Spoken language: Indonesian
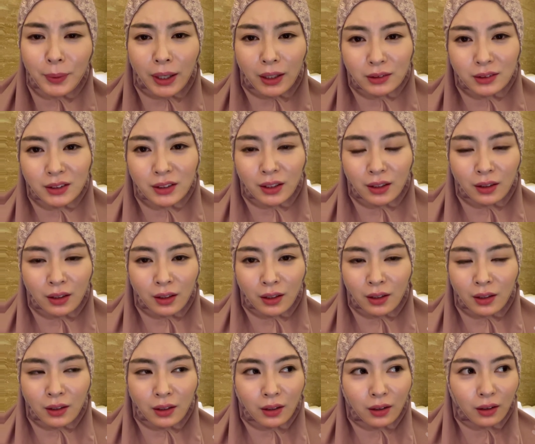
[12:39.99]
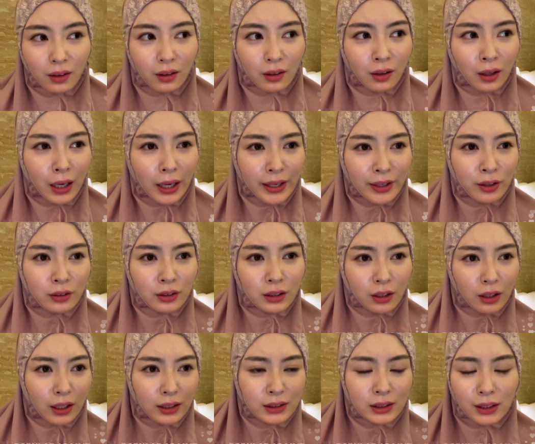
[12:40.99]
Tapi Aceh I
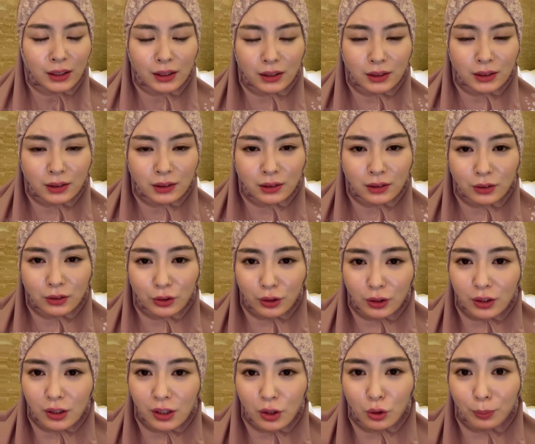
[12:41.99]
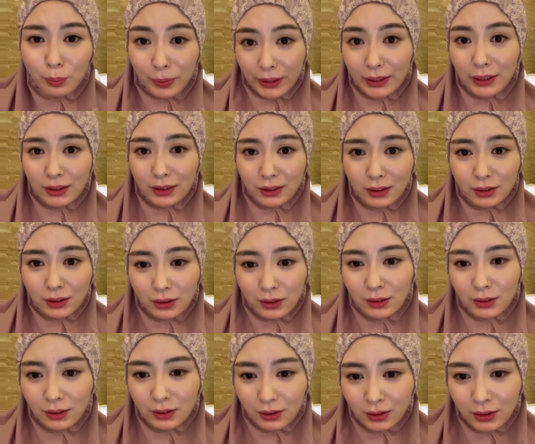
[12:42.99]
heard Aceh is terlalu
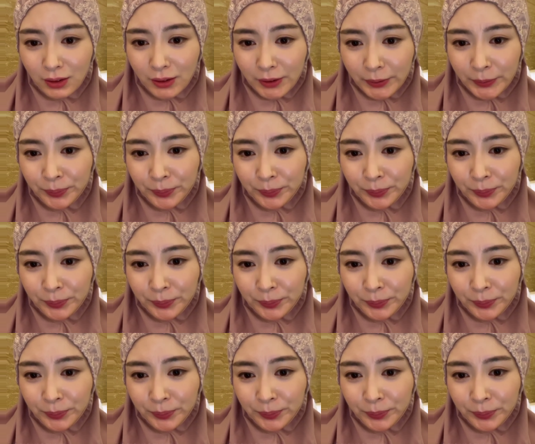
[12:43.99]
panas